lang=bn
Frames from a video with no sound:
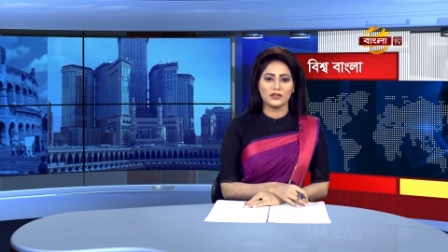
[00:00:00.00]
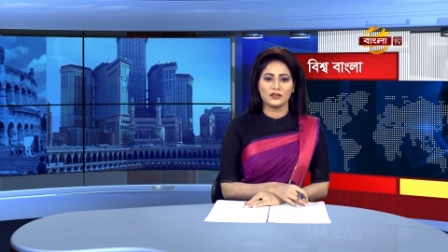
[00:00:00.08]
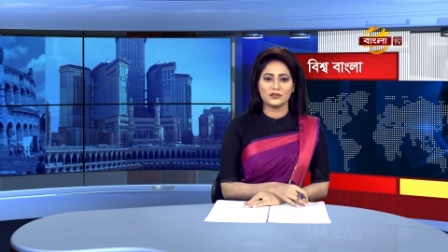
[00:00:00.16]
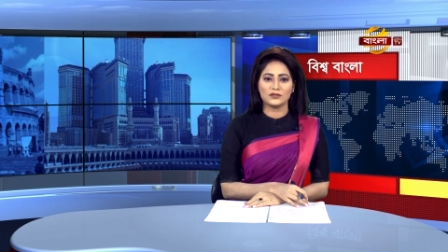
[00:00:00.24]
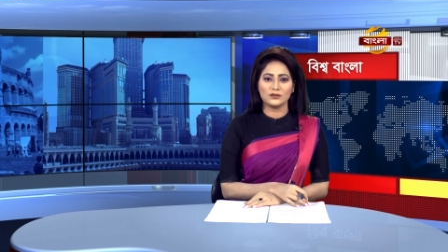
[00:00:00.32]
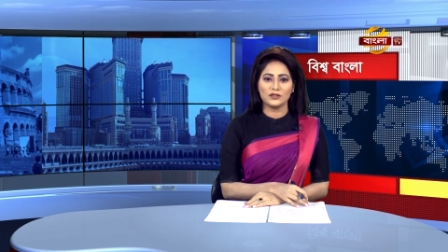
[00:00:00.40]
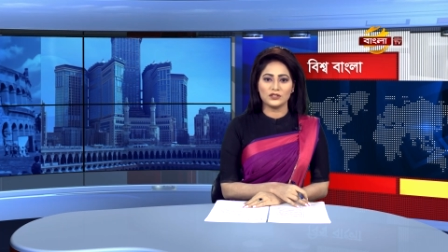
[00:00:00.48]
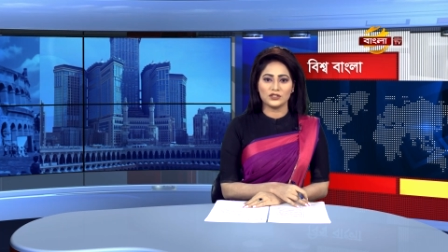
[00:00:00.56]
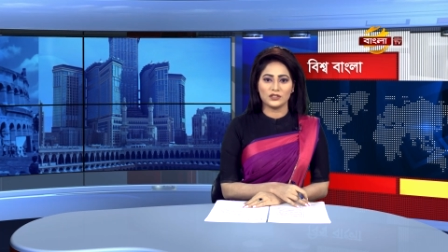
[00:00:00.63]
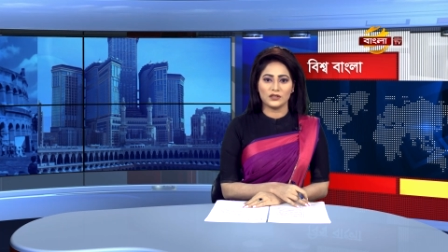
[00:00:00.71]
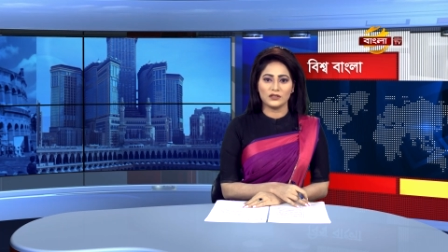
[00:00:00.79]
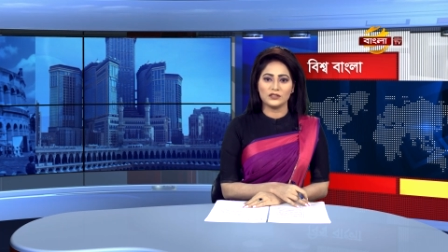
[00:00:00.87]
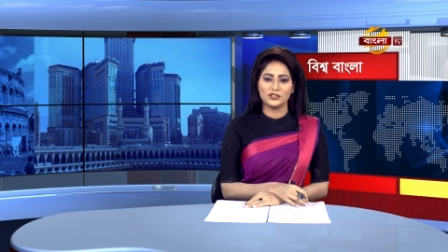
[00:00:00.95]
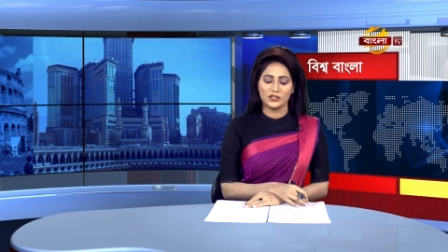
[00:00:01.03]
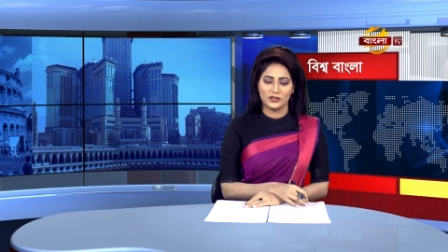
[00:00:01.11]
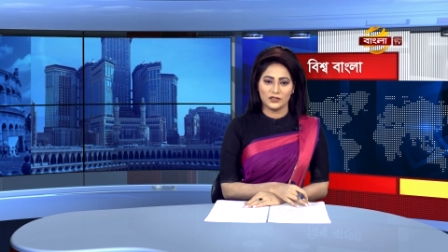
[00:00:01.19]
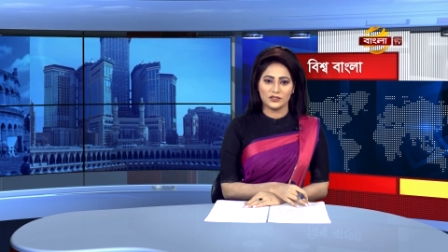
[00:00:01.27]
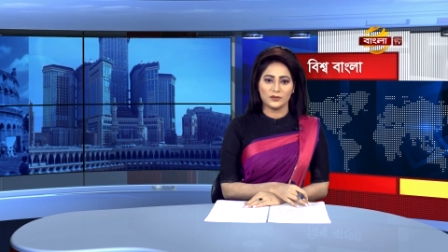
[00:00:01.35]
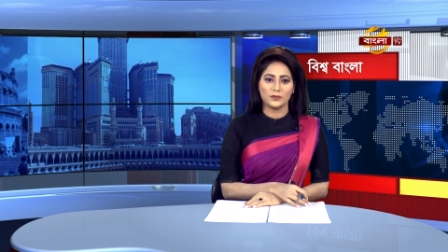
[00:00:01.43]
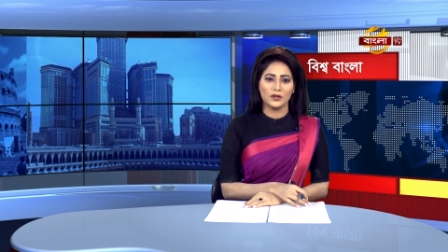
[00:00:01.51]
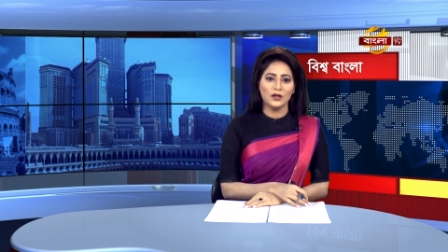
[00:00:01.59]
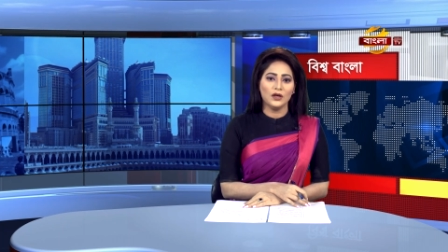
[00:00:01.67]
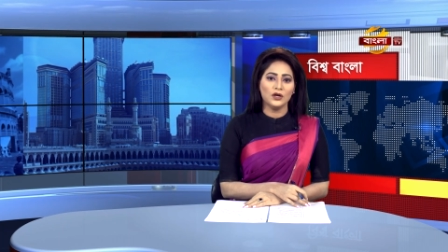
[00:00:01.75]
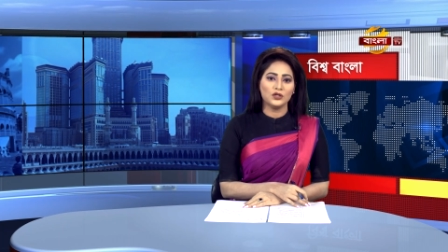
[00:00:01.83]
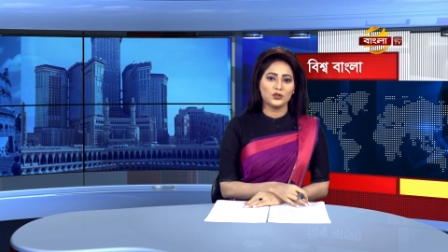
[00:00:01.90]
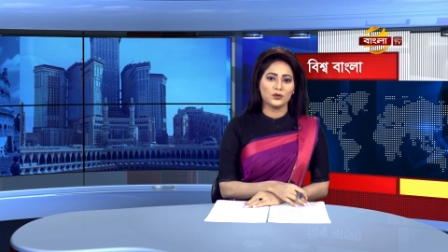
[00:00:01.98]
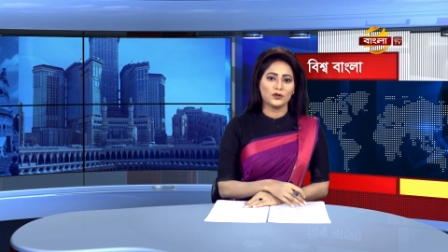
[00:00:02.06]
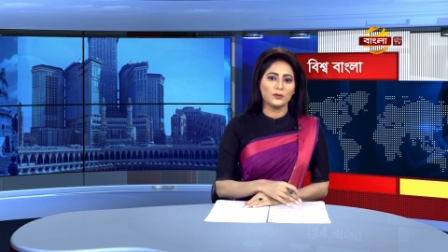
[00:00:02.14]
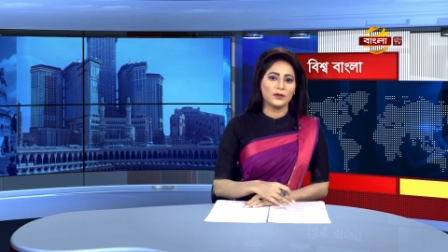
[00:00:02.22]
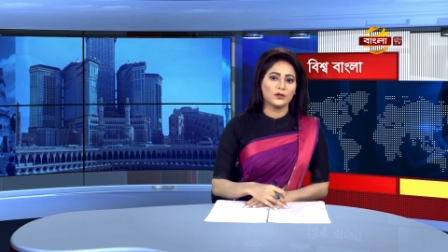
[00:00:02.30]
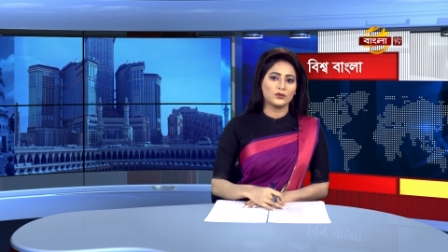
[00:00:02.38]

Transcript: কনসুলেট জেনারেল জেদ্দা টিম শুক্রবার